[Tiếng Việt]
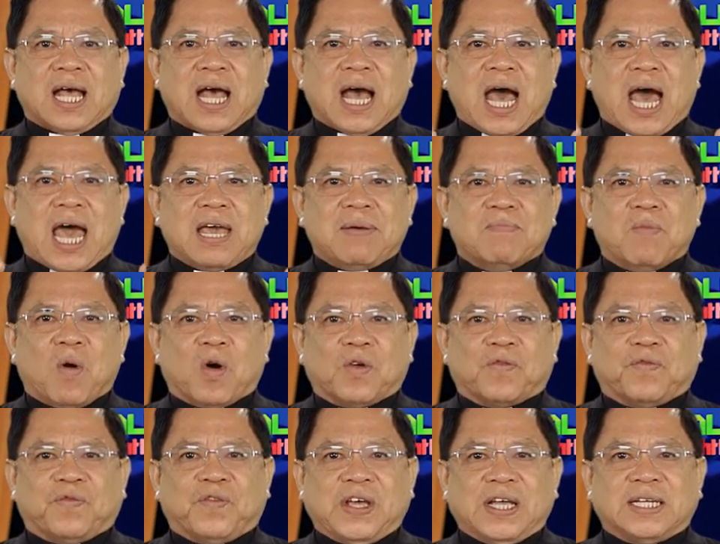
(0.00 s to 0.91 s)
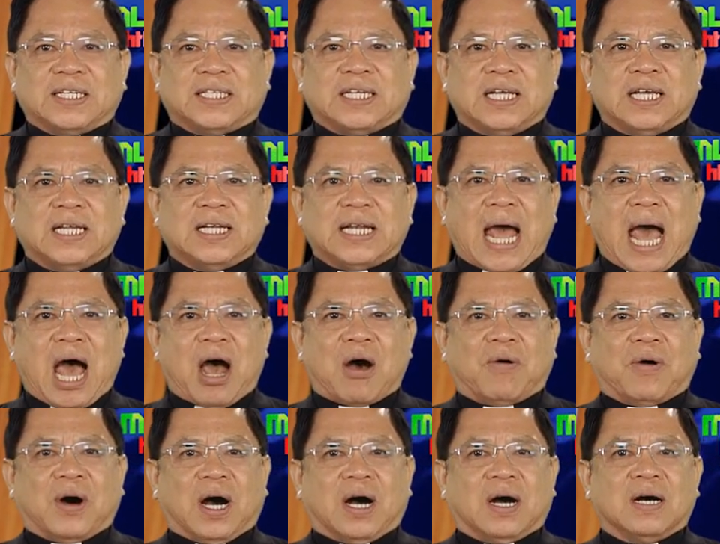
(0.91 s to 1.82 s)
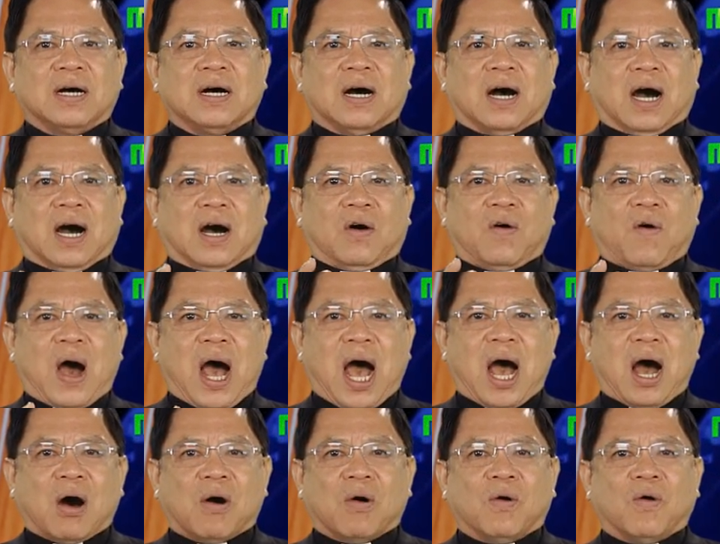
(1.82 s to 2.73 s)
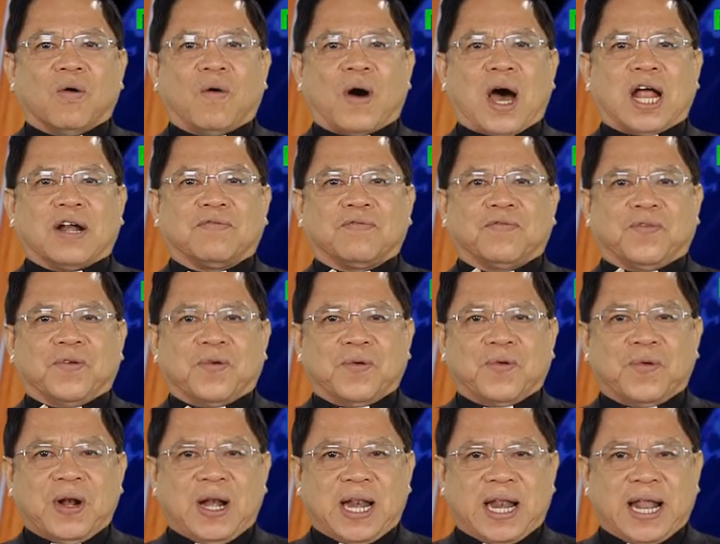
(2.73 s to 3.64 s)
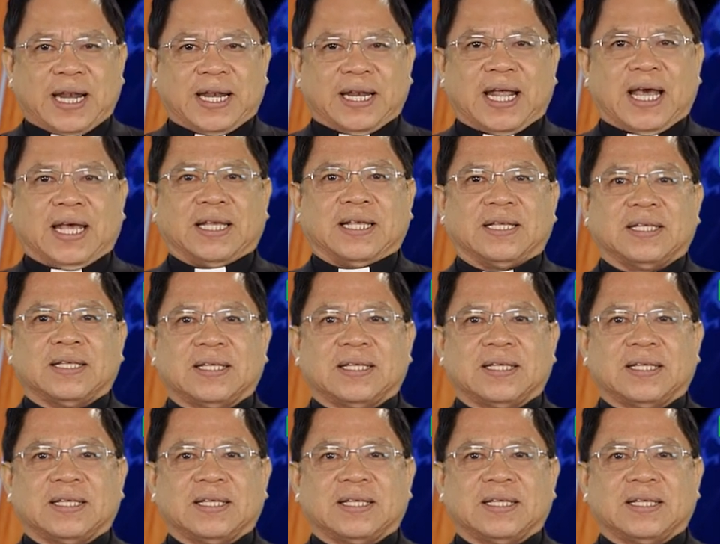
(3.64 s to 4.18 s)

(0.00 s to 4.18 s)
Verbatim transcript: hay một vị trí nào ở Hoa hậu Hoàn Vũ lần này.